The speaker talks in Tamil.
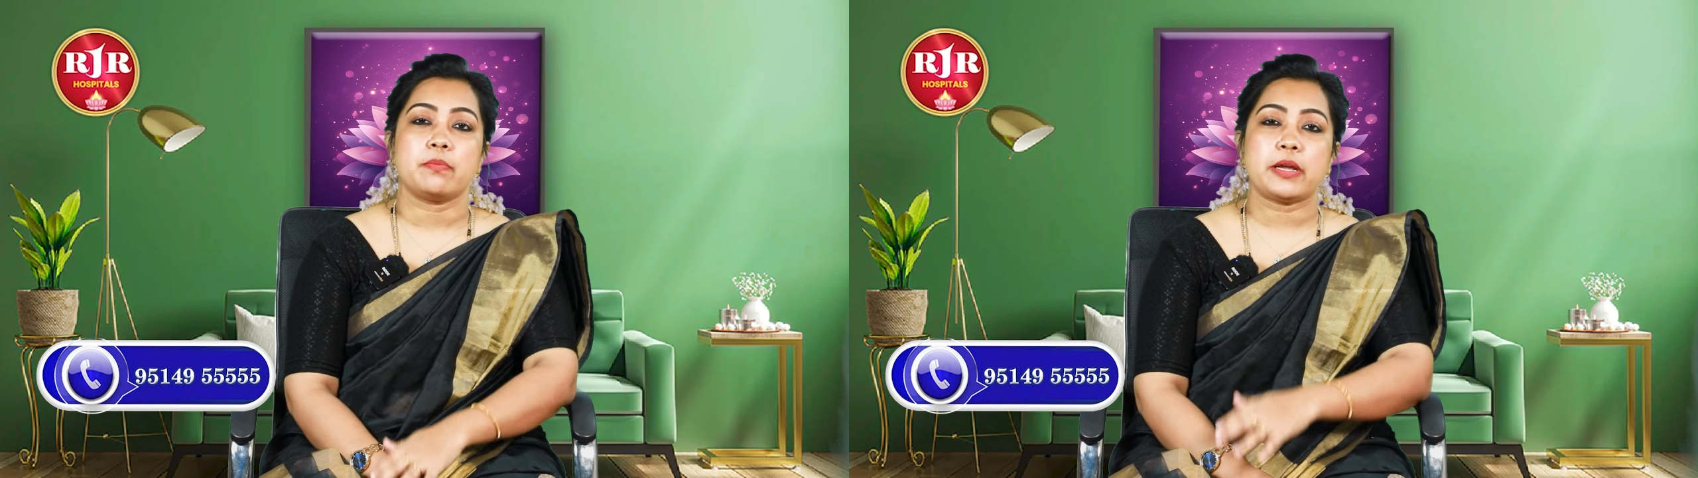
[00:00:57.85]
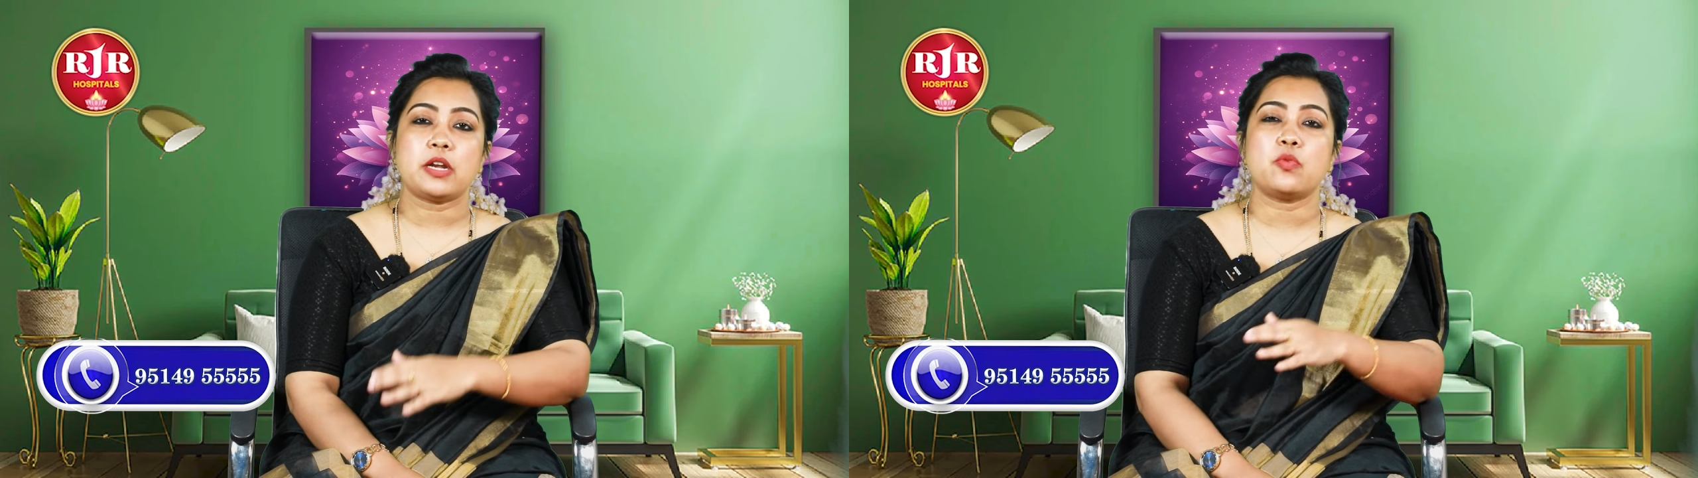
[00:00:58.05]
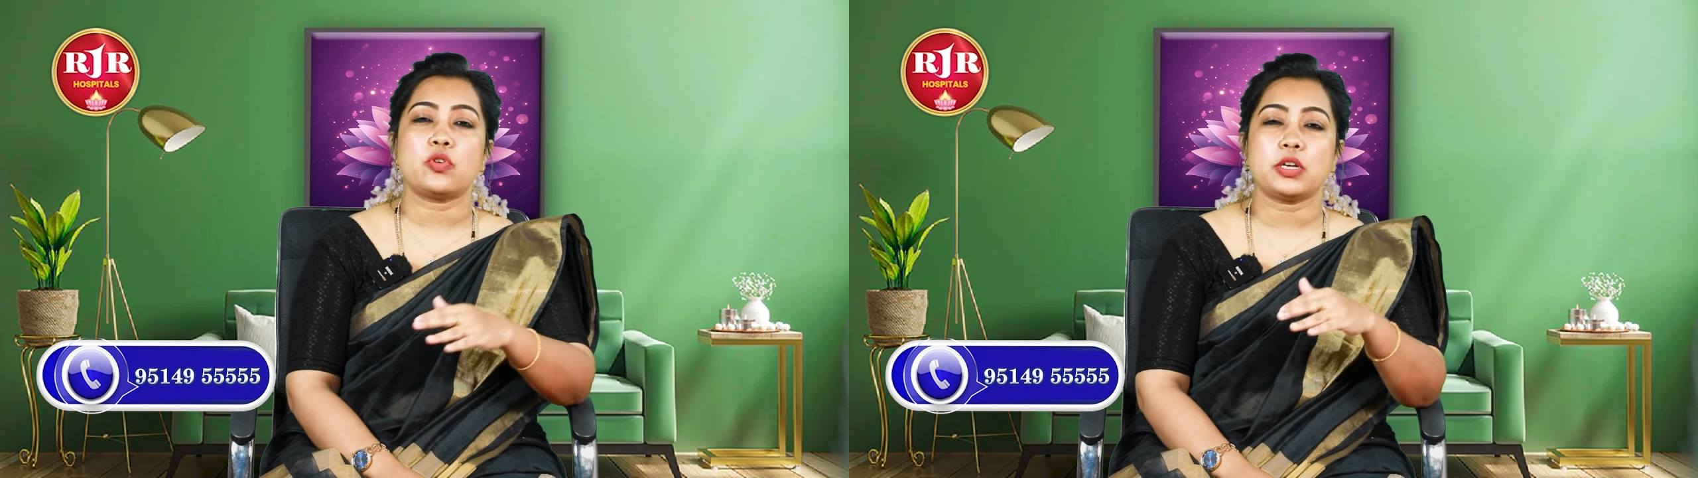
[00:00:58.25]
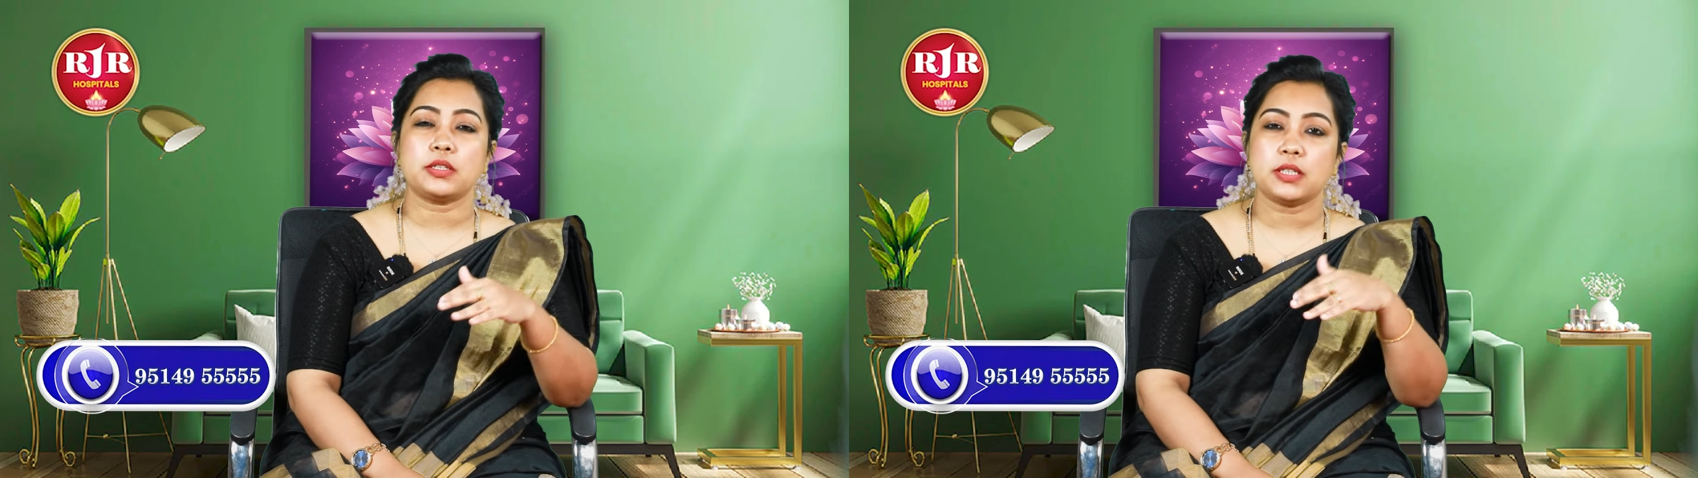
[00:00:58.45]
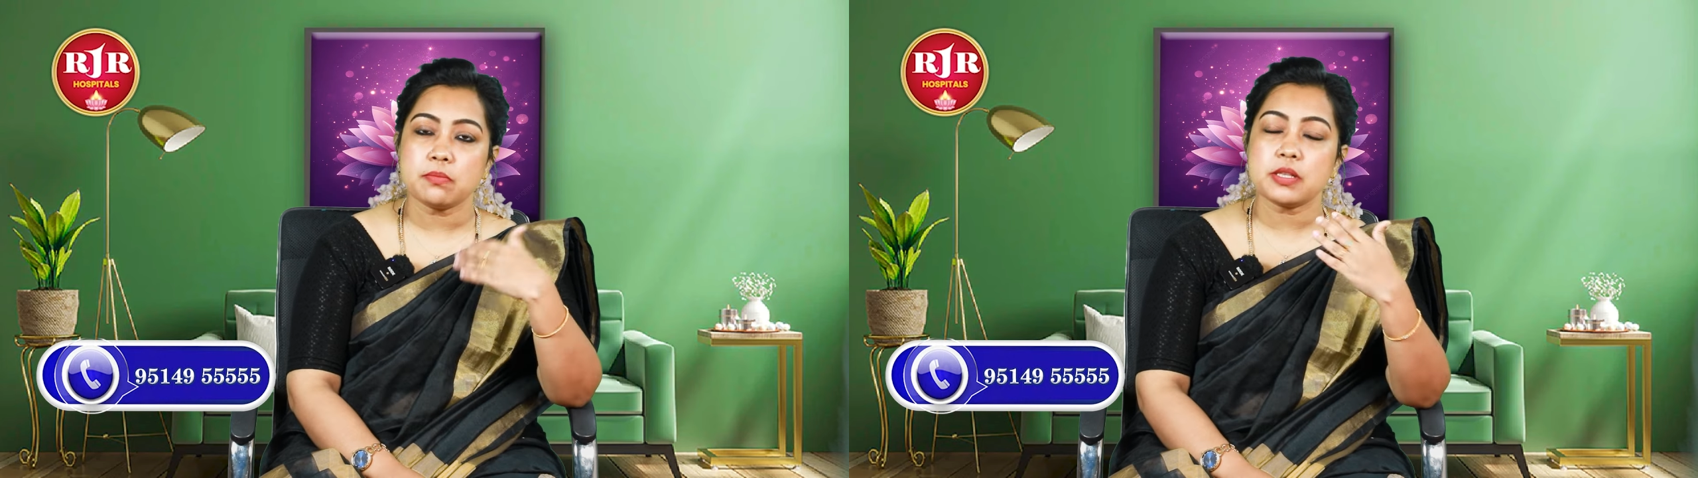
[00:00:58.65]
மேலும்
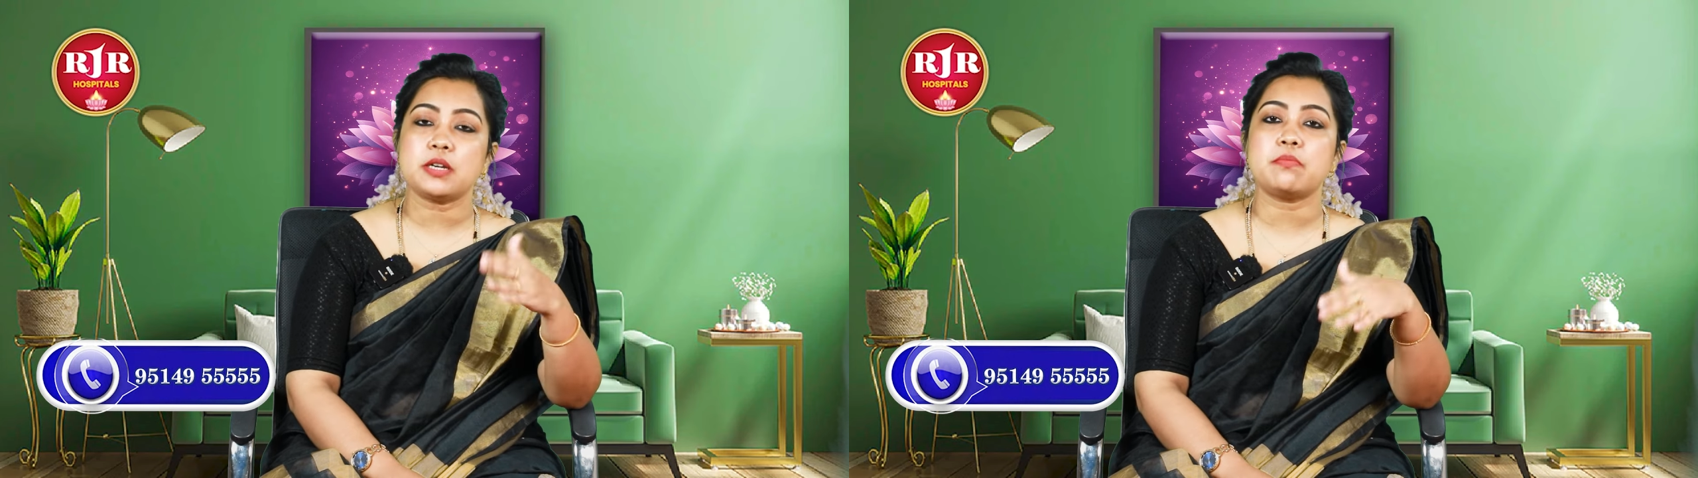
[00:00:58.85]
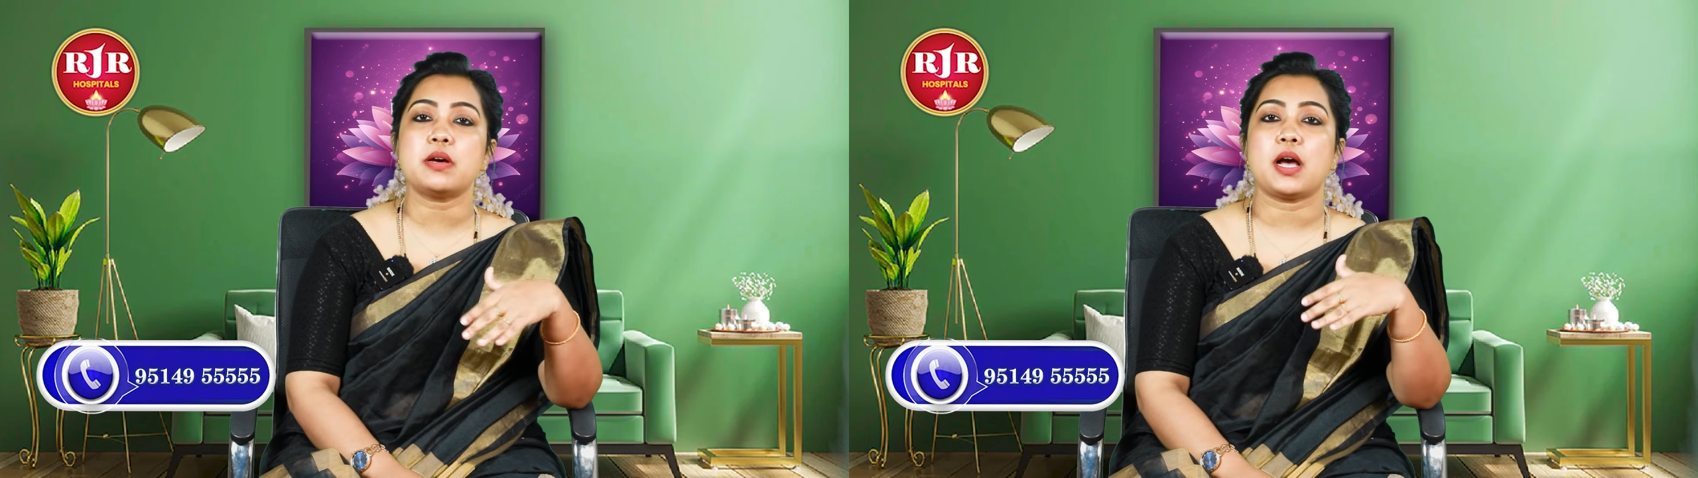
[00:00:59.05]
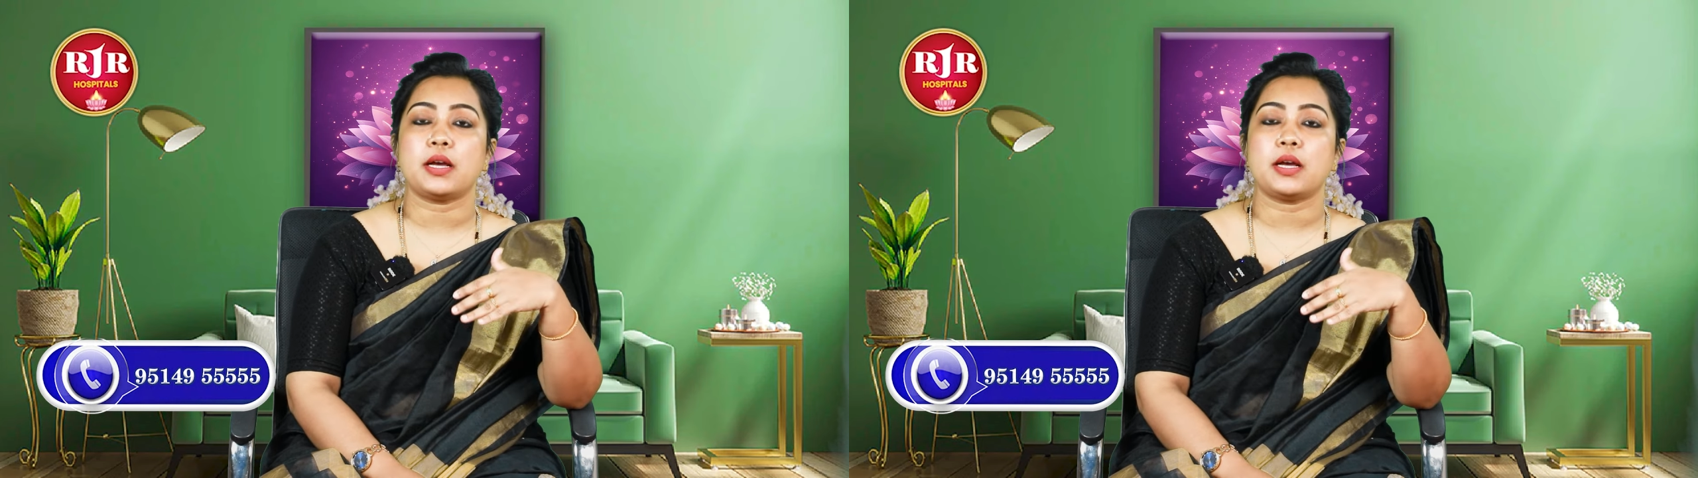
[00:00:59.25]
உங்களுக்கு திரும்ப திரும்ப